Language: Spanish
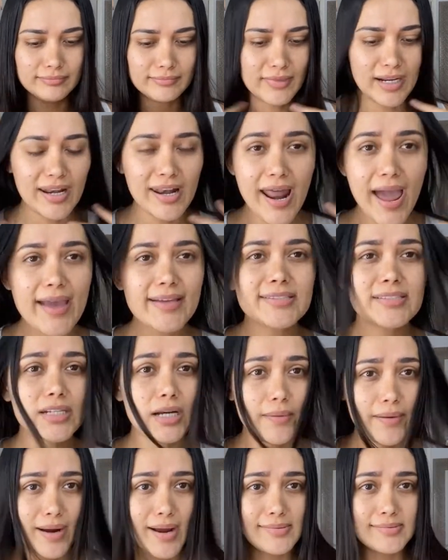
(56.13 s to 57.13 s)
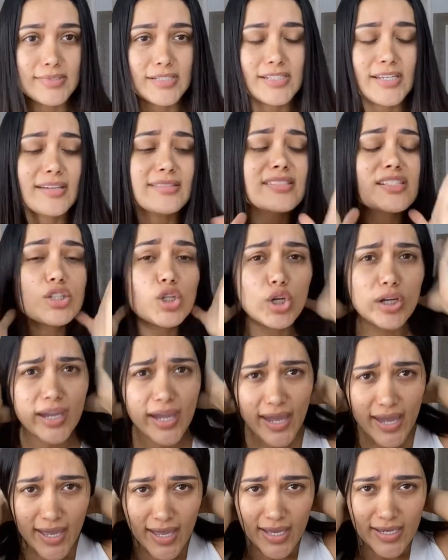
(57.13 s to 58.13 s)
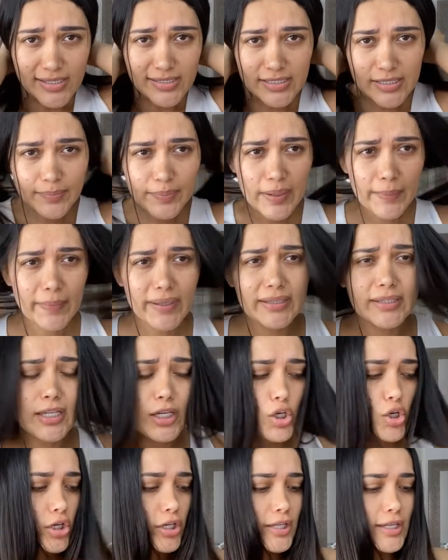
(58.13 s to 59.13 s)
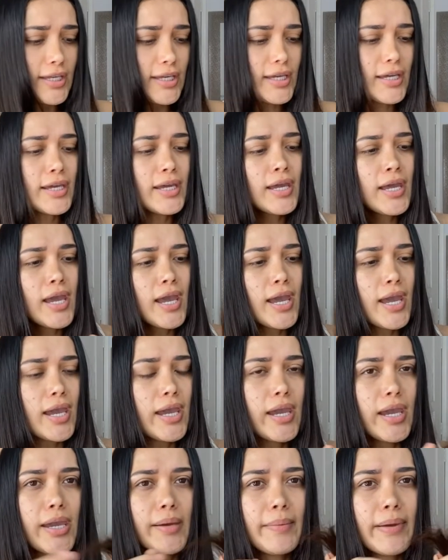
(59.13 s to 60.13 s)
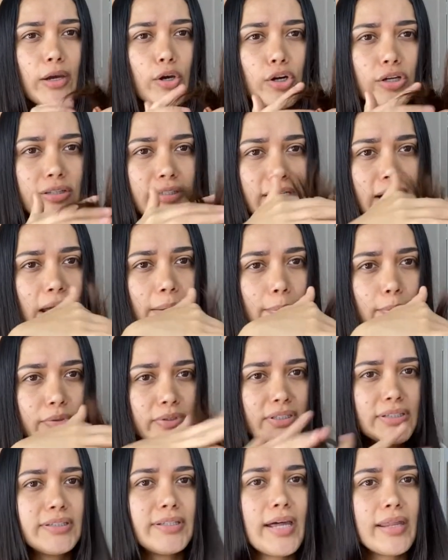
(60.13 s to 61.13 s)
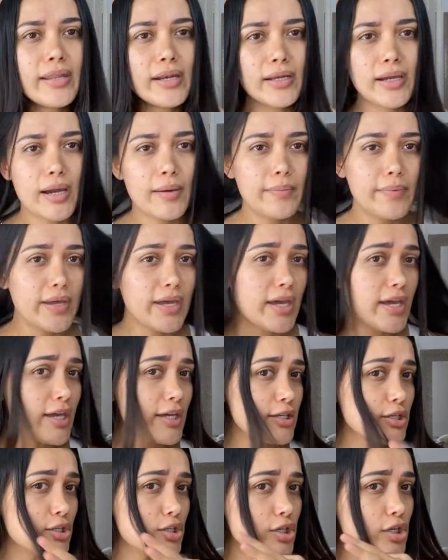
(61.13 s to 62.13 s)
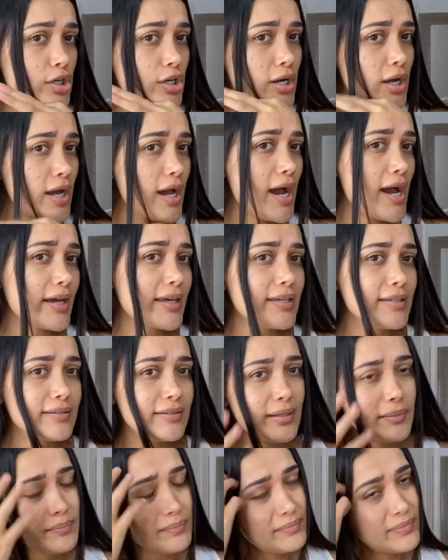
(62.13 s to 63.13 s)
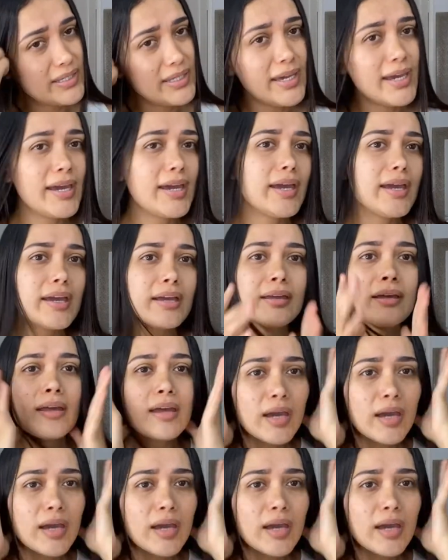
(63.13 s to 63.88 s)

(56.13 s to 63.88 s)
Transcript: la extravagancia, sino que simplemente cogí, eh, me corté las puntitas del cabello, aquí también,